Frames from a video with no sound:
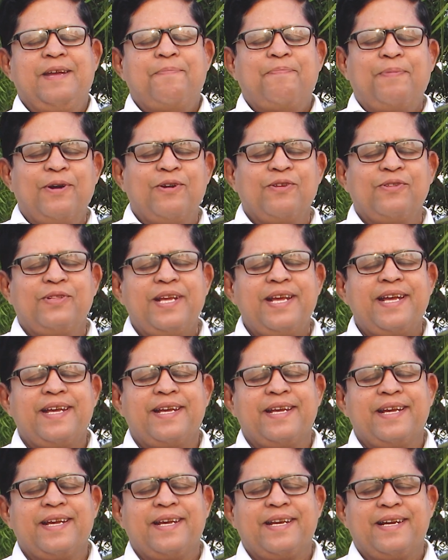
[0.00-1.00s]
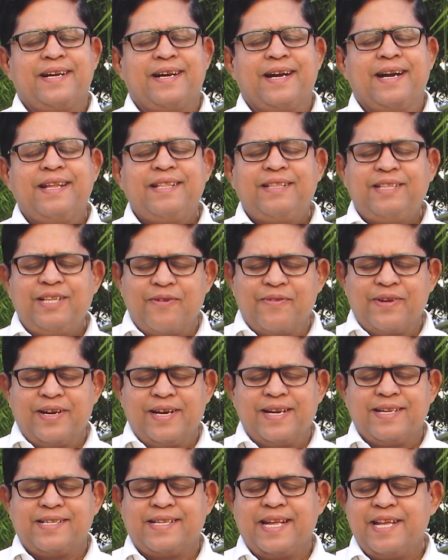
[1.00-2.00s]
இப்பொழுது அடுத்து
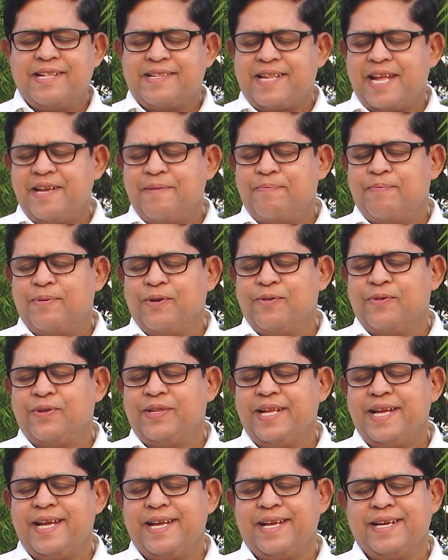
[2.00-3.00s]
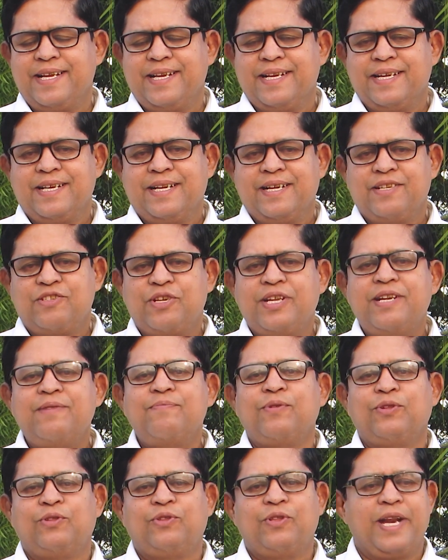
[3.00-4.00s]
அவர்கள் செய் செய்யப்போவது
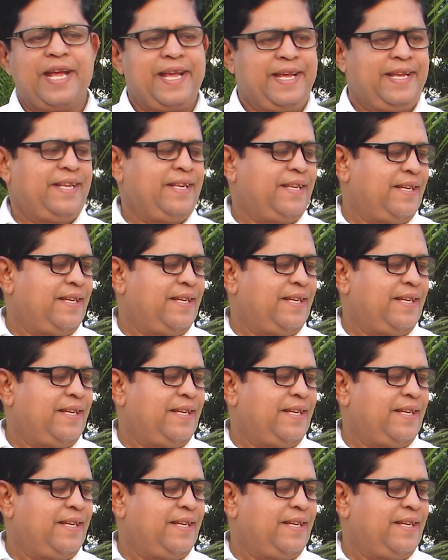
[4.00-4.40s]
சின்முத்திரை